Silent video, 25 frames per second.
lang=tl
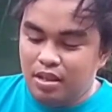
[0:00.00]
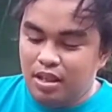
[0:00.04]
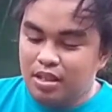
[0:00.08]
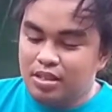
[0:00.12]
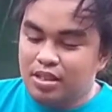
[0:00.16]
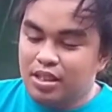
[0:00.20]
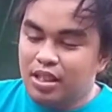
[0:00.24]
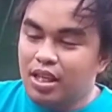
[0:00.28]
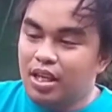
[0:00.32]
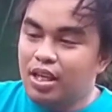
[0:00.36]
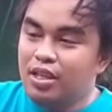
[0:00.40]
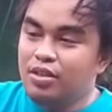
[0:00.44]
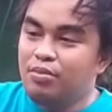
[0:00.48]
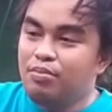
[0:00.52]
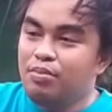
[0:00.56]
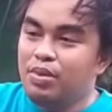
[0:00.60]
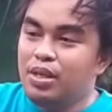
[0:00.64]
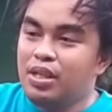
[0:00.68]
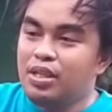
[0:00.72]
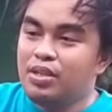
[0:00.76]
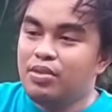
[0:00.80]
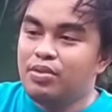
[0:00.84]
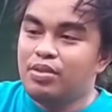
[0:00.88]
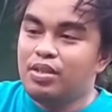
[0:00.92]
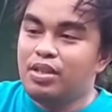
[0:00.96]
At saka yung
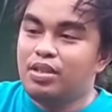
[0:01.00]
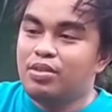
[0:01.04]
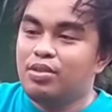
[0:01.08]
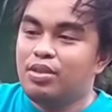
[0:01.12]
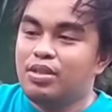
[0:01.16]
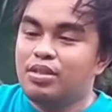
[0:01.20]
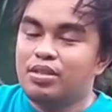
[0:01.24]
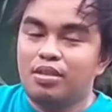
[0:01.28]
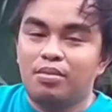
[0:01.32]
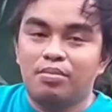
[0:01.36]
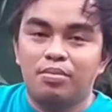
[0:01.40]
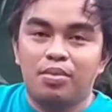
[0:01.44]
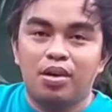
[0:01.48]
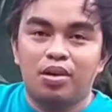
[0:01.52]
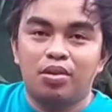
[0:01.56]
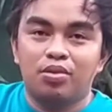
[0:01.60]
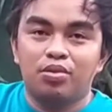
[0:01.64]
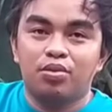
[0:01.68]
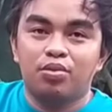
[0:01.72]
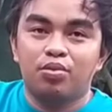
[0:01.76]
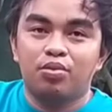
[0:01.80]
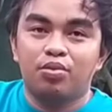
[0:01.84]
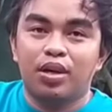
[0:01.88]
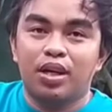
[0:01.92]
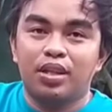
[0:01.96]
bili ko dito is
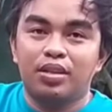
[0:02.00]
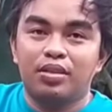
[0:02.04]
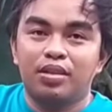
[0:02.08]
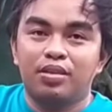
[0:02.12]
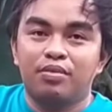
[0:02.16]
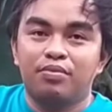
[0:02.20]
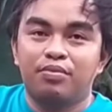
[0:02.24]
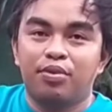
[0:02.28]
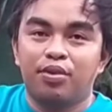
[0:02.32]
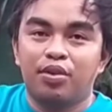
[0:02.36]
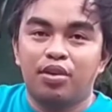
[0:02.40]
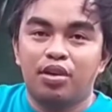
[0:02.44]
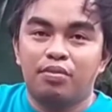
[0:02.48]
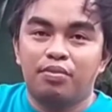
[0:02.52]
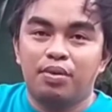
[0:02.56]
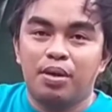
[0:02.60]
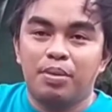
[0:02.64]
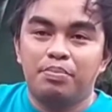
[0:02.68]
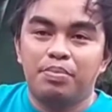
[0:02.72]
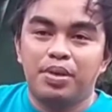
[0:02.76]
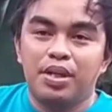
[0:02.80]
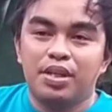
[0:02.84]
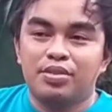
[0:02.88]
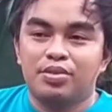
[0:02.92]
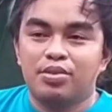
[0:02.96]
about 245
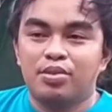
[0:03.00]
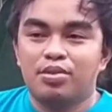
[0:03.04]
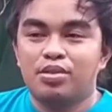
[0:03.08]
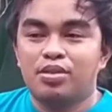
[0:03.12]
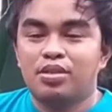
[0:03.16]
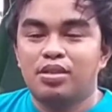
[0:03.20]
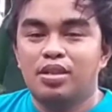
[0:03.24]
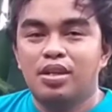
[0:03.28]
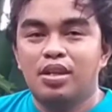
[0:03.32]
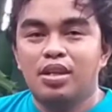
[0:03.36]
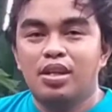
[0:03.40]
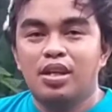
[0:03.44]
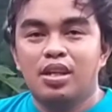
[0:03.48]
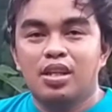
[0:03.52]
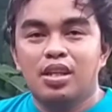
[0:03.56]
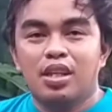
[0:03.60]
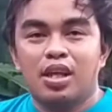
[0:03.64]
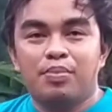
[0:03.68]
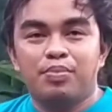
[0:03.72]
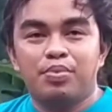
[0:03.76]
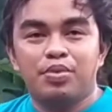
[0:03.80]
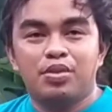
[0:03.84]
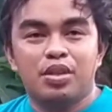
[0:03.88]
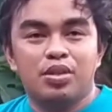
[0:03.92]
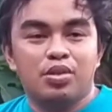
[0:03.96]
pesos.
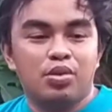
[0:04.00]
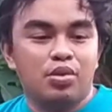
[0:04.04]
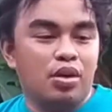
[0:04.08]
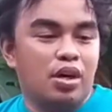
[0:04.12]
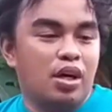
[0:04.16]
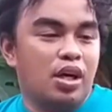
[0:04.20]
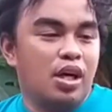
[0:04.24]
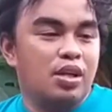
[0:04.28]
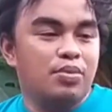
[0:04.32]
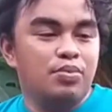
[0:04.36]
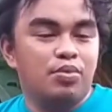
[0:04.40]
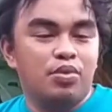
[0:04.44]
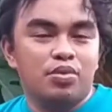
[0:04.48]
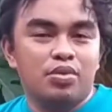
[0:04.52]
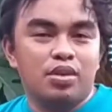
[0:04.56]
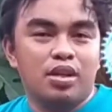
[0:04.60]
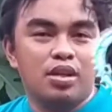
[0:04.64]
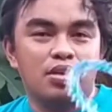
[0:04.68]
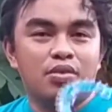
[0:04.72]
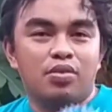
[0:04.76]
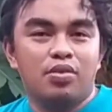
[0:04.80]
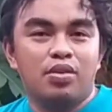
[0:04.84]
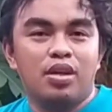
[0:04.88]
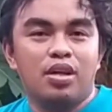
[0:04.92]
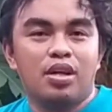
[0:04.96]
Tapos ito,
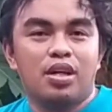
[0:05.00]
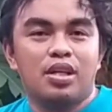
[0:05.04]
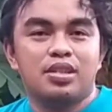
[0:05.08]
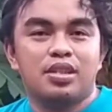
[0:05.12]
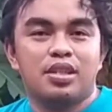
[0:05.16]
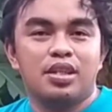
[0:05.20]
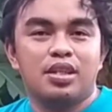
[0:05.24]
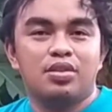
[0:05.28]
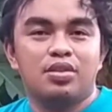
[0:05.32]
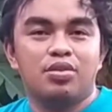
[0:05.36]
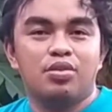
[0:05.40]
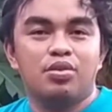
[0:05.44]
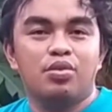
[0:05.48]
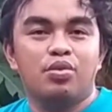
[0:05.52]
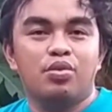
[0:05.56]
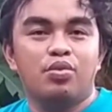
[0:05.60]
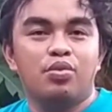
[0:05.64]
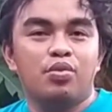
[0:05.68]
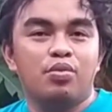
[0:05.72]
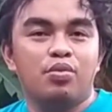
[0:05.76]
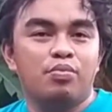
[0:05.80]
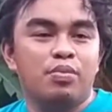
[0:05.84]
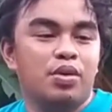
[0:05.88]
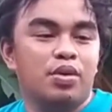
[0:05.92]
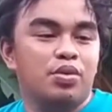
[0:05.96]
nakalimutan ko na kasi ito
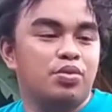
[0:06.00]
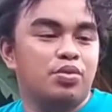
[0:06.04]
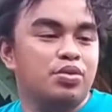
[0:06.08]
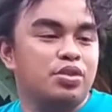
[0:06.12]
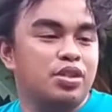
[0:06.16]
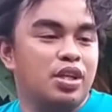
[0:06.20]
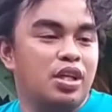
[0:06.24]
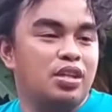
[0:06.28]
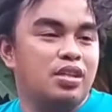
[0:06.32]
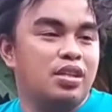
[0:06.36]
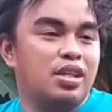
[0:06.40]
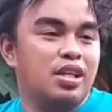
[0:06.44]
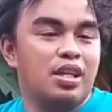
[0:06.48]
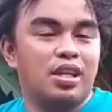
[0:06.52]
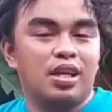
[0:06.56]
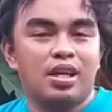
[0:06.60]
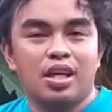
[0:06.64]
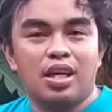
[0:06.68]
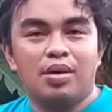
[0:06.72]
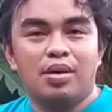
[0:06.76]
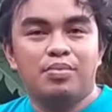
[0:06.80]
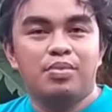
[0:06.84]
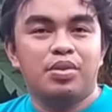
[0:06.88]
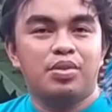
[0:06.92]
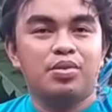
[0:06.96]
yung luma kong changing na
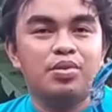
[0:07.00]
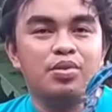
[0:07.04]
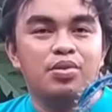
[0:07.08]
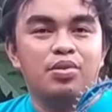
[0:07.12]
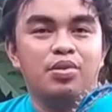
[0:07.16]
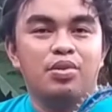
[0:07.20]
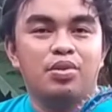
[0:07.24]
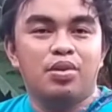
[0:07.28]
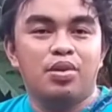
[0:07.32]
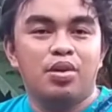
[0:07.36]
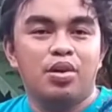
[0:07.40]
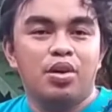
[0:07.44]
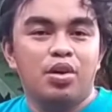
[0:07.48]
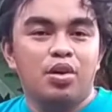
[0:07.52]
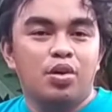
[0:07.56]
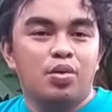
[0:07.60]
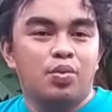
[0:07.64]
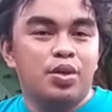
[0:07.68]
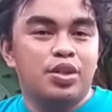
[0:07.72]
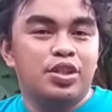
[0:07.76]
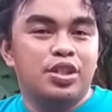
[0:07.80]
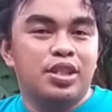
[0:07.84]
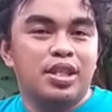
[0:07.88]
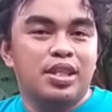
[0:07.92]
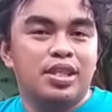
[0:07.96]
gamit ko noon.
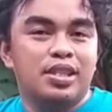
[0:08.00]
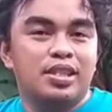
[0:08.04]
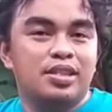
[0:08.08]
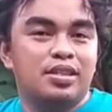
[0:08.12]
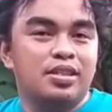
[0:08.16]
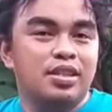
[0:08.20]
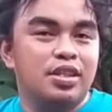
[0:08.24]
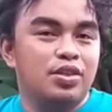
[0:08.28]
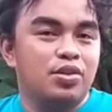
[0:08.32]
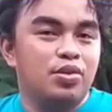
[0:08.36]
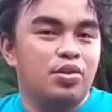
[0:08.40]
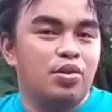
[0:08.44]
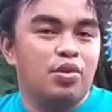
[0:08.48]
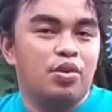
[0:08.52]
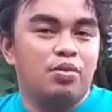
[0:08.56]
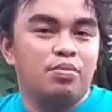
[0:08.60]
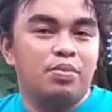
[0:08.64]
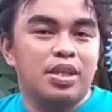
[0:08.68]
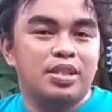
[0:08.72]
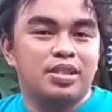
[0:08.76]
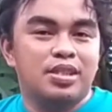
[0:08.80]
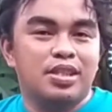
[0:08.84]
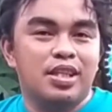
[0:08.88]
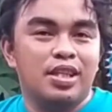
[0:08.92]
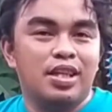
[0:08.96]
Which is, dito ako
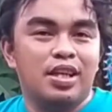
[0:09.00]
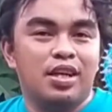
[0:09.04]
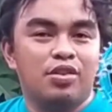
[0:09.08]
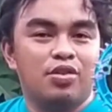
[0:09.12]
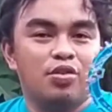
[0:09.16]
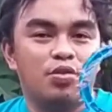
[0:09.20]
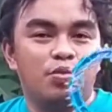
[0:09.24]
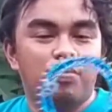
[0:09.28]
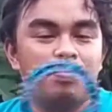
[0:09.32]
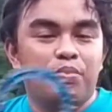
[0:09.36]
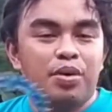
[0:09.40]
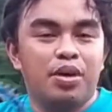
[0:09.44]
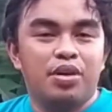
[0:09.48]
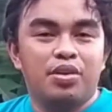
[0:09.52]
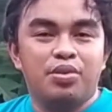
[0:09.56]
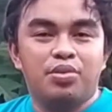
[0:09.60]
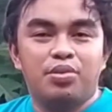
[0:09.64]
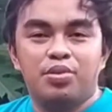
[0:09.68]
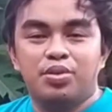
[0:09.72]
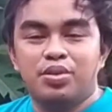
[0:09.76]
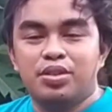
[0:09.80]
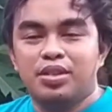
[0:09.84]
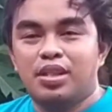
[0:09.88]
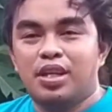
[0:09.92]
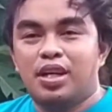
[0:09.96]
mas hiyang compared
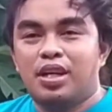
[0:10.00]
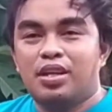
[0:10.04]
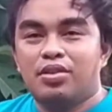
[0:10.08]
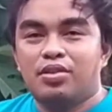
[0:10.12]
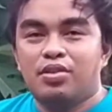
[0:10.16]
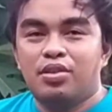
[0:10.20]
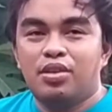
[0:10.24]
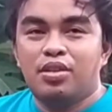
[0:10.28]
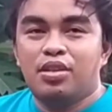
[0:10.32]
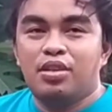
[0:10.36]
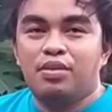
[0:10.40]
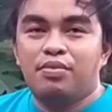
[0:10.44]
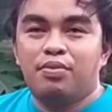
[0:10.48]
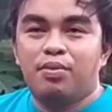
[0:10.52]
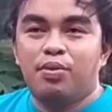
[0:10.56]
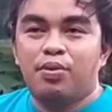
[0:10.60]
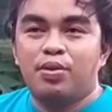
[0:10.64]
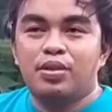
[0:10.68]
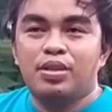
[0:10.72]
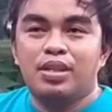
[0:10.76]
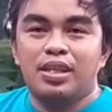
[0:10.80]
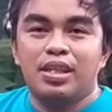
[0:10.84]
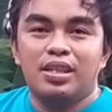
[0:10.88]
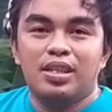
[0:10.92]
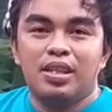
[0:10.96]
dun sa
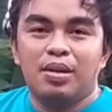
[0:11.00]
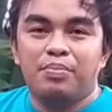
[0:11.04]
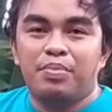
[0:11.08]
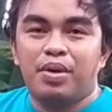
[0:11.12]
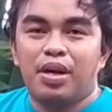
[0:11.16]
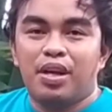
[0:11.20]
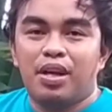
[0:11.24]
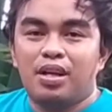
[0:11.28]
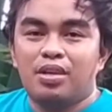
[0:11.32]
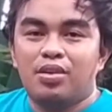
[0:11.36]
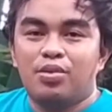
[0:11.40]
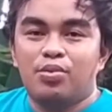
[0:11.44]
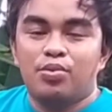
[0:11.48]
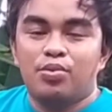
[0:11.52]
3040 na parang